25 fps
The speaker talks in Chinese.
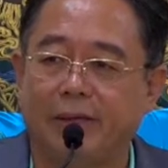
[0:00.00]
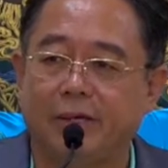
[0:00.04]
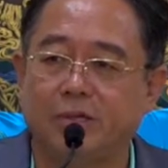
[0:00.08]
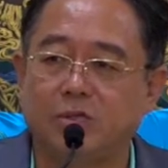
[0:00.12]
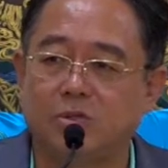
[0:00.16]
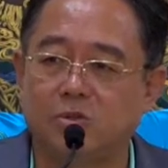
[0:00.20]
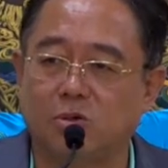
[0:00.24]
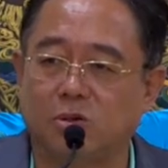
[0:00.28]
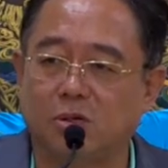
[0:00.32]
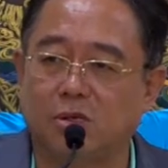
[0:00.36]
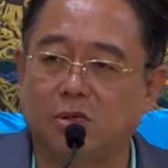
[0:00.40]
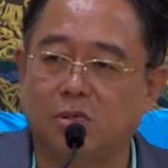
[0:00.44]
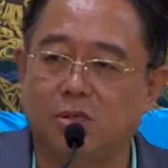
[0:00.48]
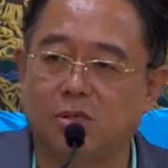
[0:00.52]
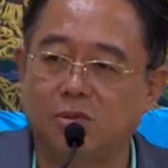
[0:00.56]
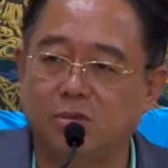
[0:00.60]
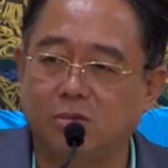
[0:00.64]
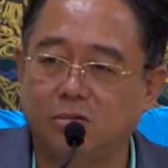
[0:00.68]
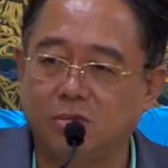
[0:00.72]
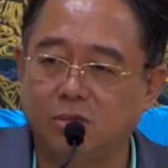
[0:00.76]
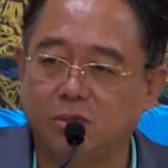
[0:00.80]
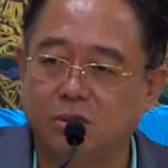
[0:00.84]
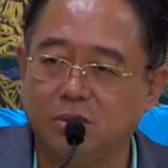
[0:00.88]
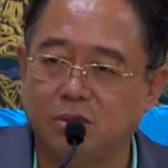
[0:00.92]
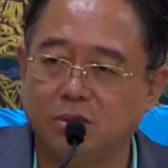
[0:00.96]
所有的
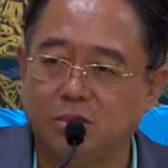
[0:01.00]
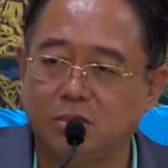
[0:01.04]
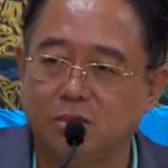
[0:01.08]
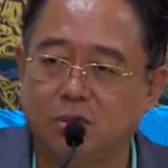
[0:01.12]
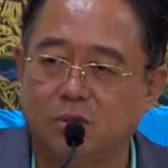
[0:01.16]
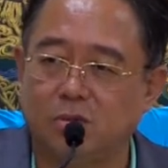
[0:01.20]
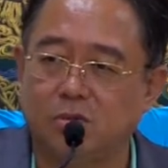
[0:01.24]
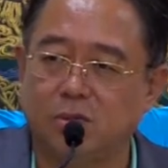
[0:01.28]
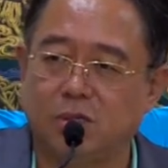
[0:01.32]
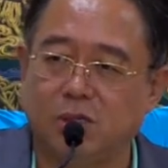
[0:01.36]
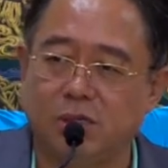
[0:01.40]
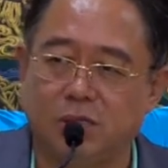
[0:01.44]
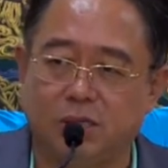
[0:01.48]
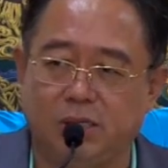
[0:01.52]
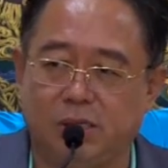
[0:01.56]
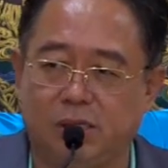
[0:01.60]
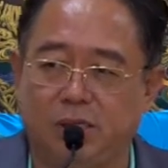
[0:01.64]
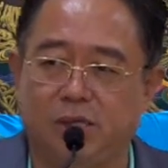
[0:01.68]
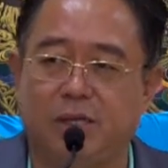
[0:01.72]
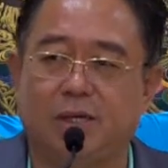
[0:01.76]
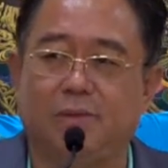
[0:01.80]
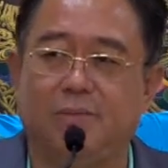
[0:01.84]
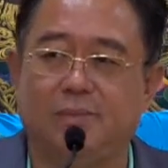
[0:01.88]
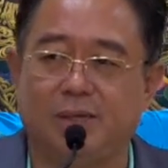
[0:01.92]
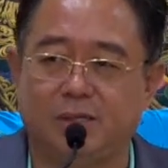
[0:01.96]
东西都从这个
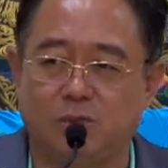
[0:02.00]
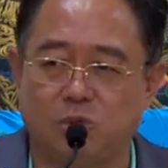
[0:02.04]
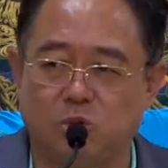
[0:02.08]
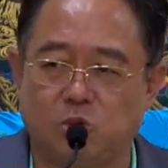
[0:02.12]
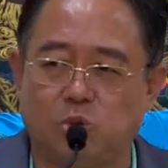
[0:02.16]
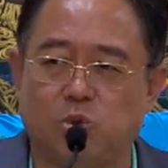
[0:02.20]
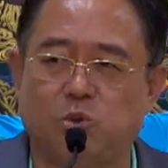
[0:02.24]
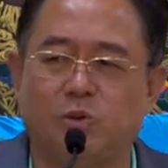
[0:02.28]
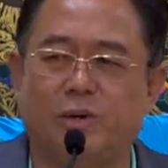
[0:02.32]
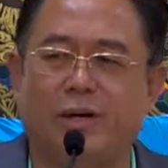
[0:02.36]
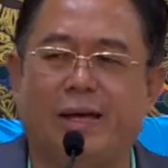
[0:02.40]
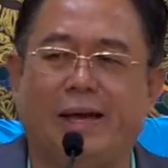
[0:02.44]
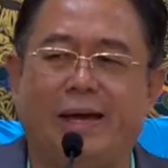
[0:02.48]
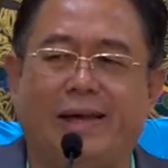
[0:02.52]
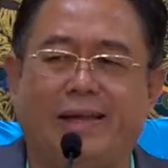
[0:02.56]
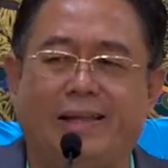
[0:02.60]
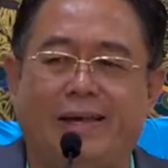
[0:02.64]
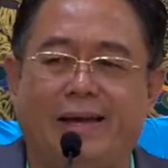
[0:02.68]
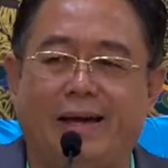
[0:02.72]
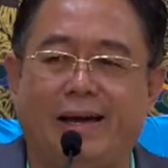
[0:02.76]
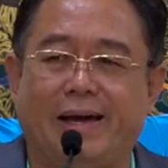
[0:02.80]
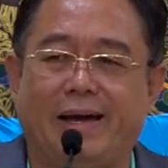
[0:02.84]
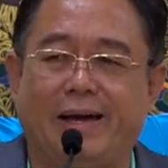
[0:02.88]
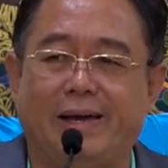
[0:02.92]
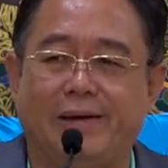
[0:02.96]
一里面出来的
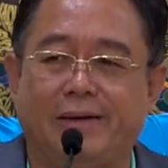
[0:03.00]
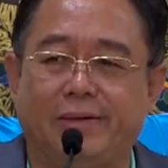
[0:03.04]
呀。